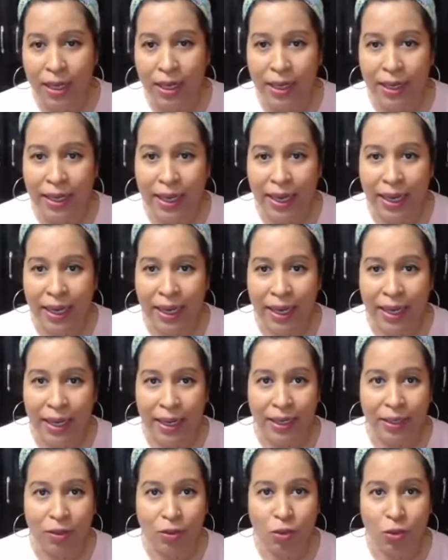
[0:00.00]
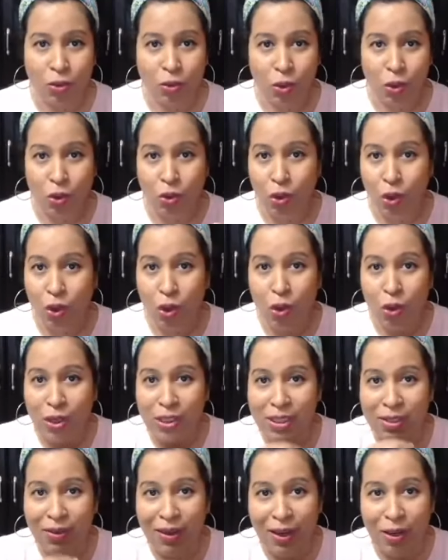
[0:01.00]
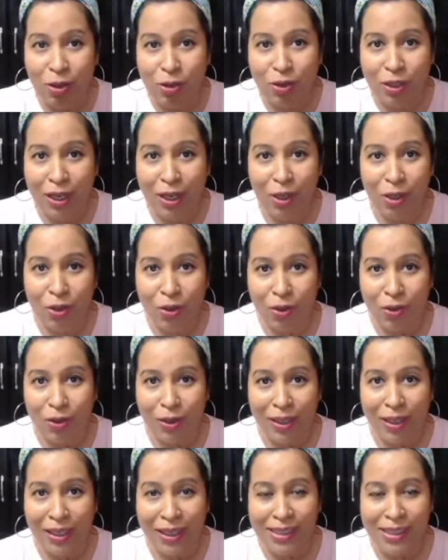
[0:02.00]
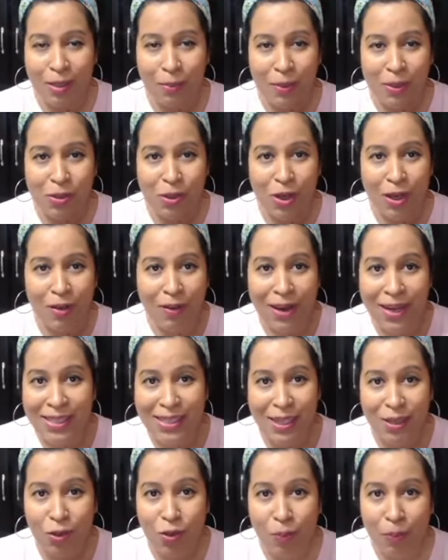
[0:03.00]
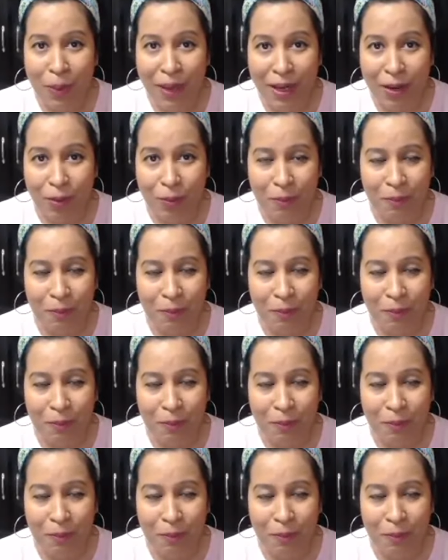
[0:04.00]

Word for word: que con todo lo que se va encontrando, esta persona va haciendo un pero.